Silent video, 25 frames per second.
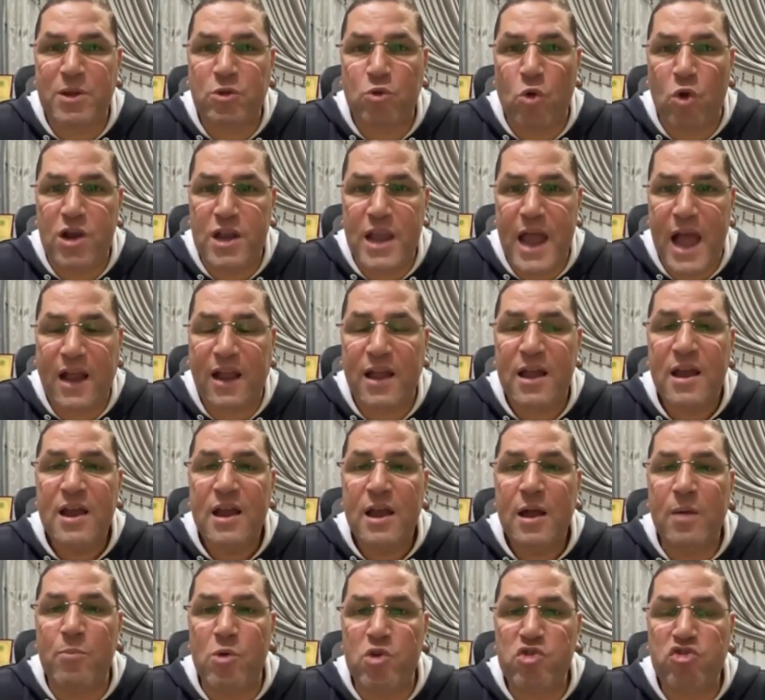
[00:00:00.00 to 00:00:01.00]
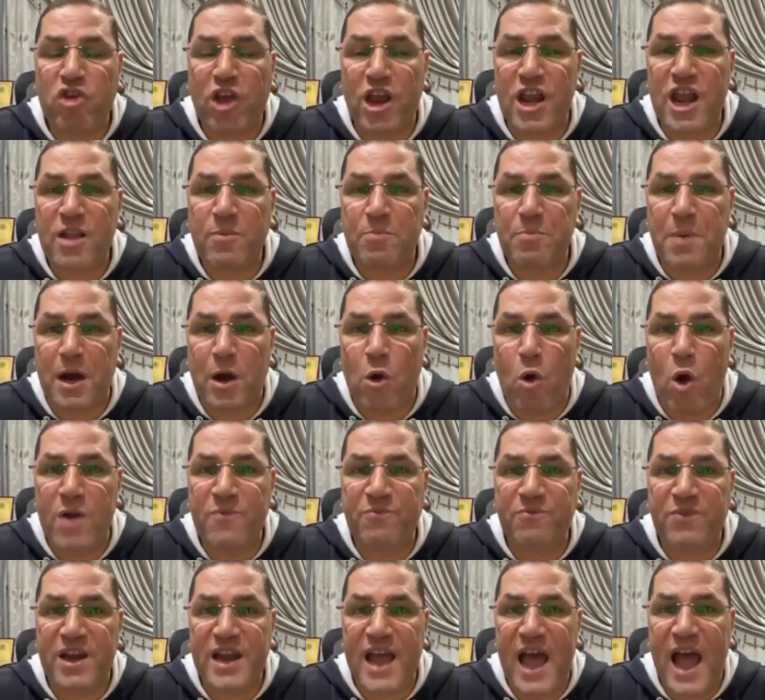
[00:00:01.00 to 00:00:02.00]
بتقول لك مشكله
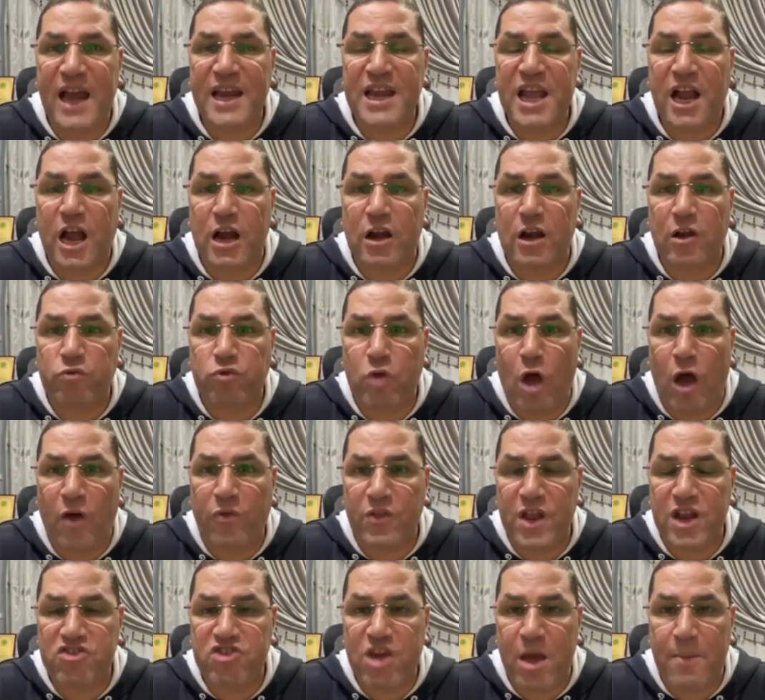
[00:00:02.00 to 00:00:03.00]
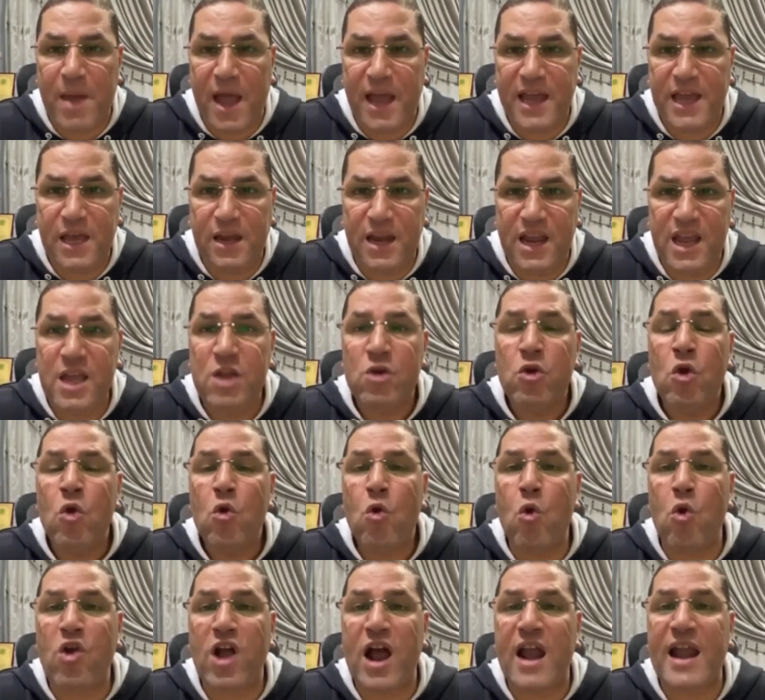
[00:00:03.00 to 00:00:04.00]
مروان في الاهلي كان الضغط الجماهيري
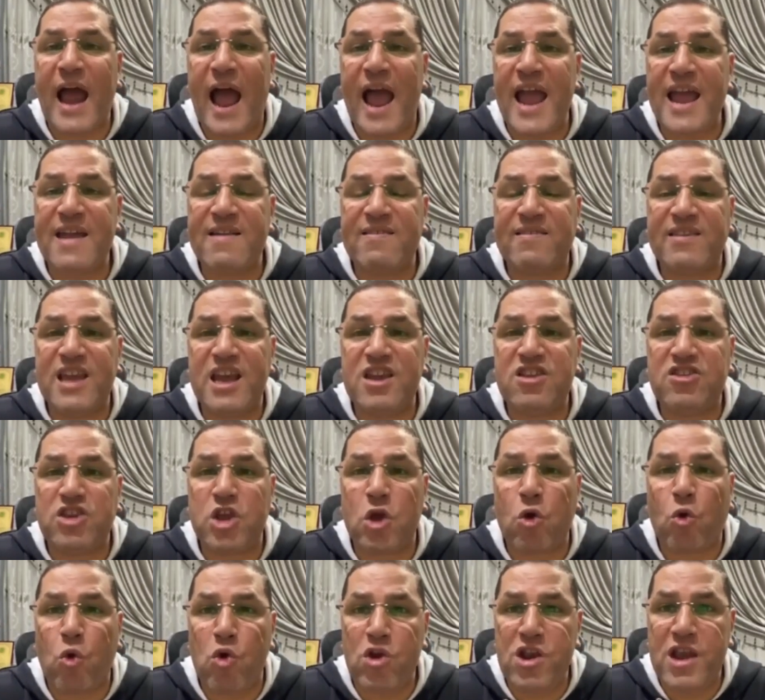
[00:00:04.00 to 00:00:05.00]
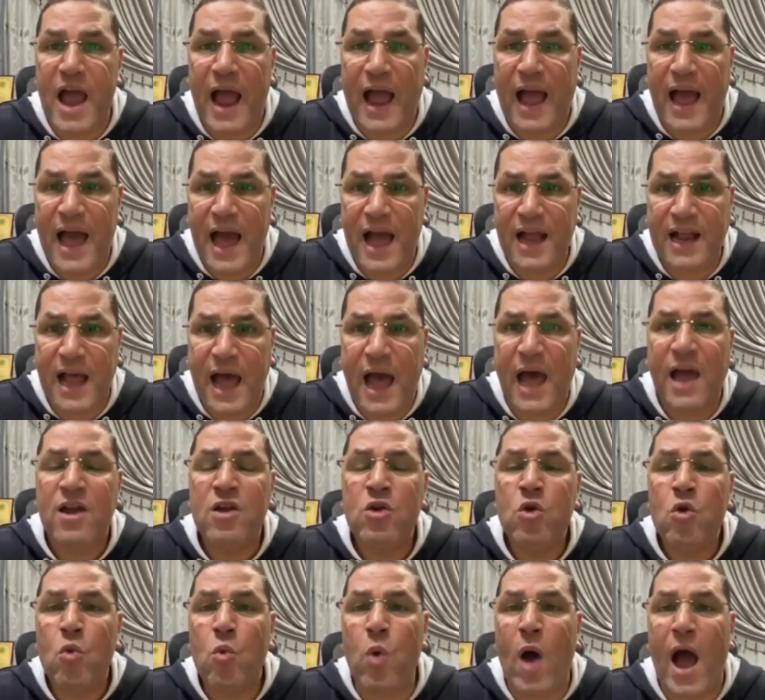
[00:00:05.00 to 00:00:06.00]
وكان عايز يدي كل حاجه
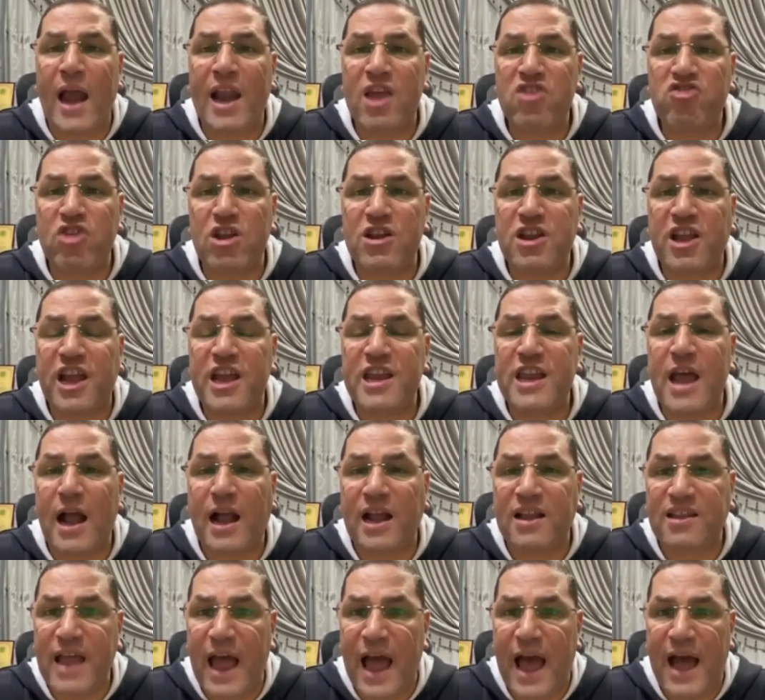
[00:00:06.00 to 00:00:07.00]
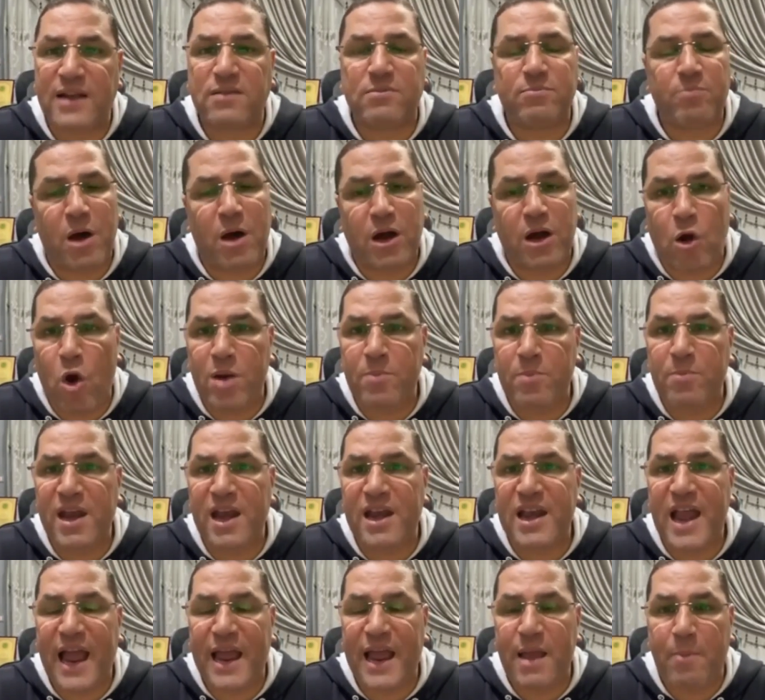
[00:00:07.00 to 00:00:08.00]
وعلشان كده اجتهد مروان من
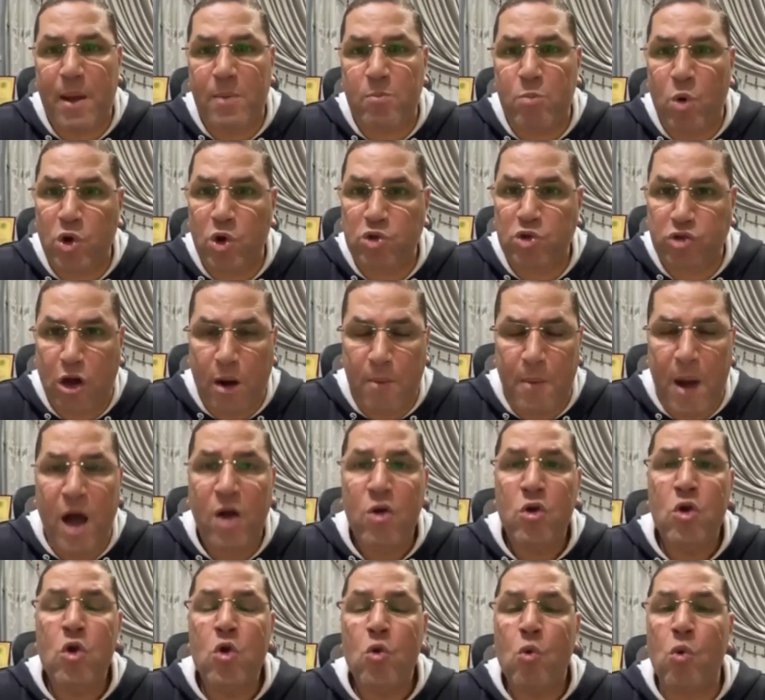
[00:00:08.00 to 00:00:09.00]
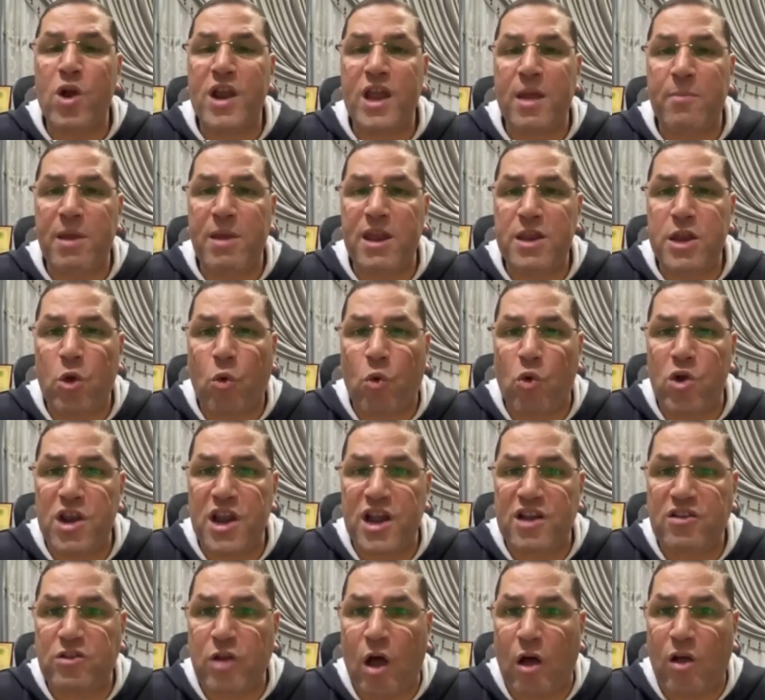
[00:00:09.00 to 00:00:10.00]
اللعيبه المحترمه وليه مني
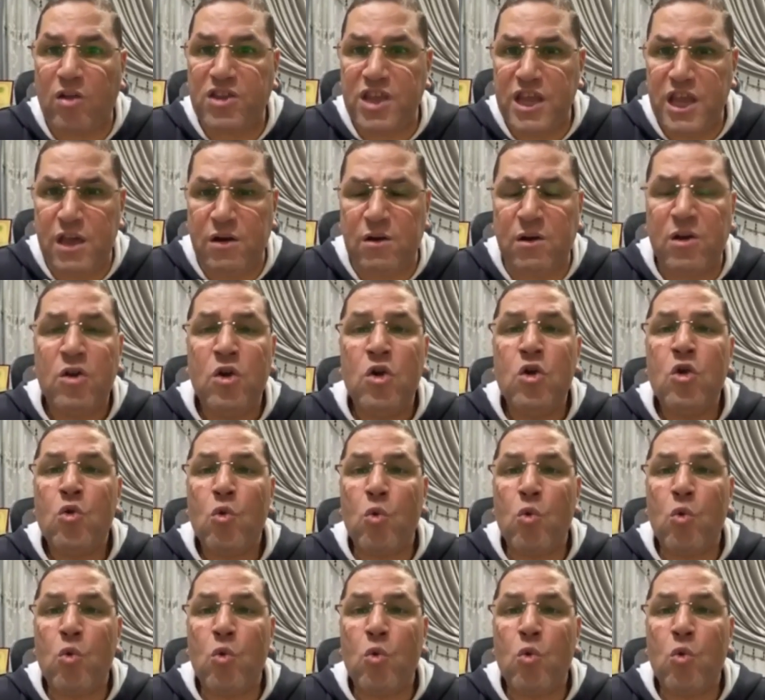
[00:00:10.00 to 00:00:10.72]
كل التقدير